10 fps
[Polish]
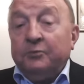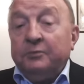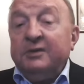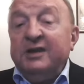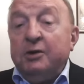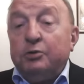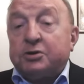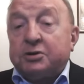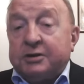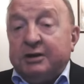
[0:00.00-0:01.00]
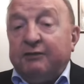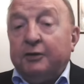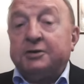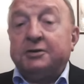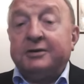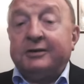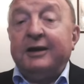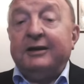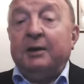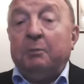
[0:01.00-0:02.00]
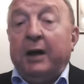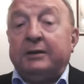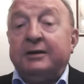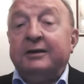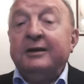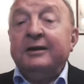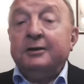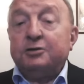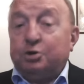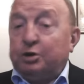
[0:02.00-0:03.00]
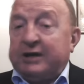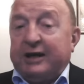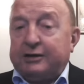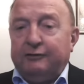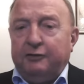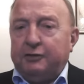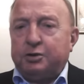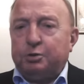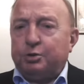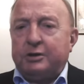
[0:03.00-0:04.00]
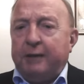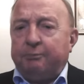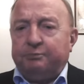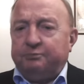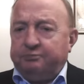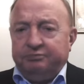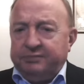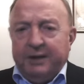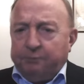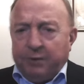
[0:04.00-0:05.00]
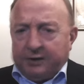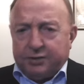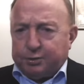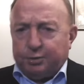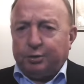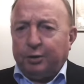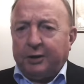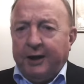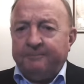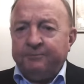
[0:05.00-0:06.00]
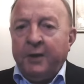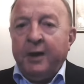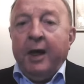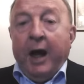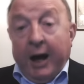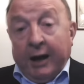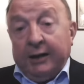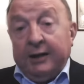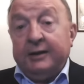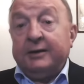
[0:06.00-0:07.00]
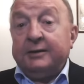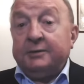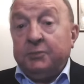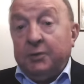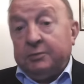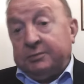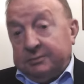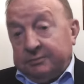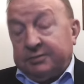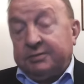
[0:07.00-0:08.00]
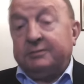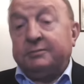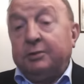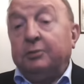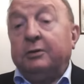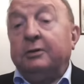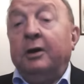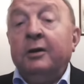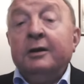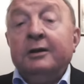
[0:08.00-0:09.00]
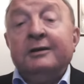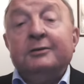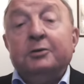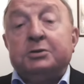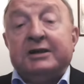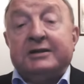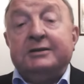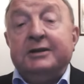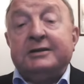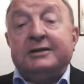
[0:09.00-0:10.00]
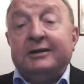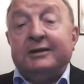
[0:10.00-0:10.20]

nieuczciwość tej debaty rzuca się w oczy już na, na pierwszy rzut oka. Ale no, trudno, y, uczestnicy